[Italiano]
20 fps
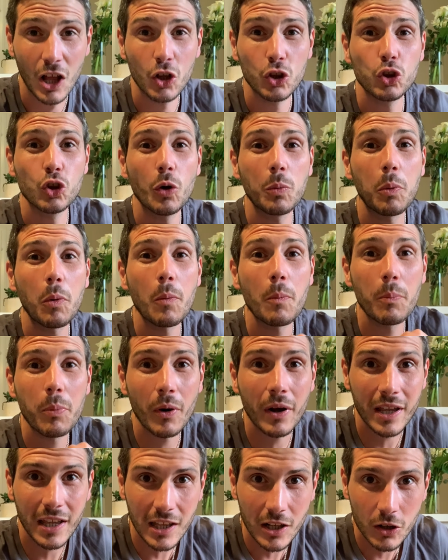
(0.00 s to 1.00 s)
Dopo un
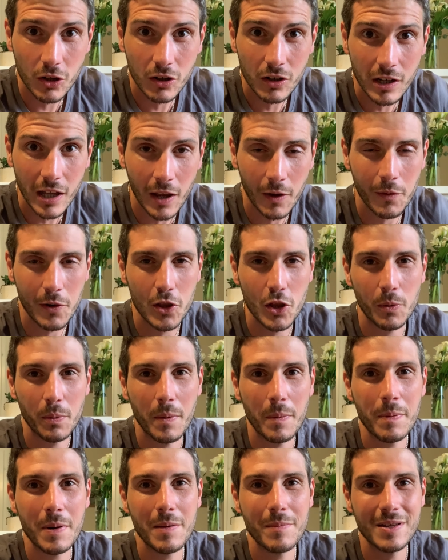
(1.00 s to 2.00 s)
pochino, e quindi dopo
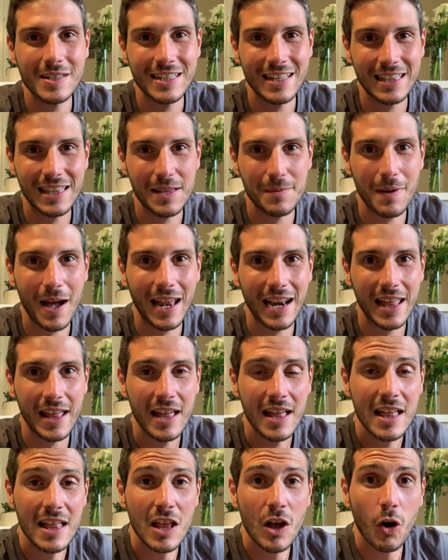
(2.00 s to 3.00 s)
le prime
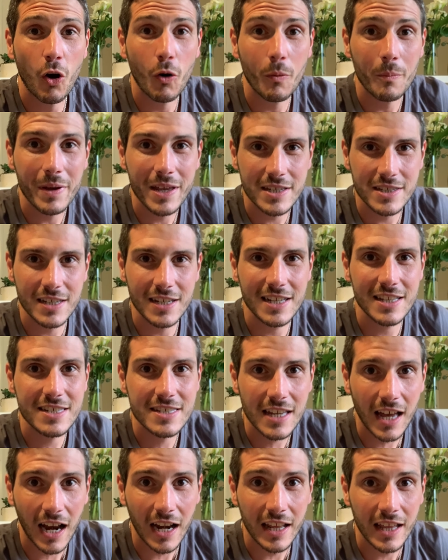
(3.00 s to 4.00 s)
settimane o mese
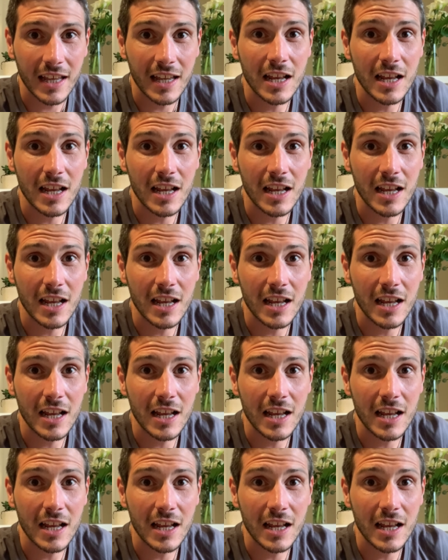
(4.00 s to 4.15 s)
iniziali,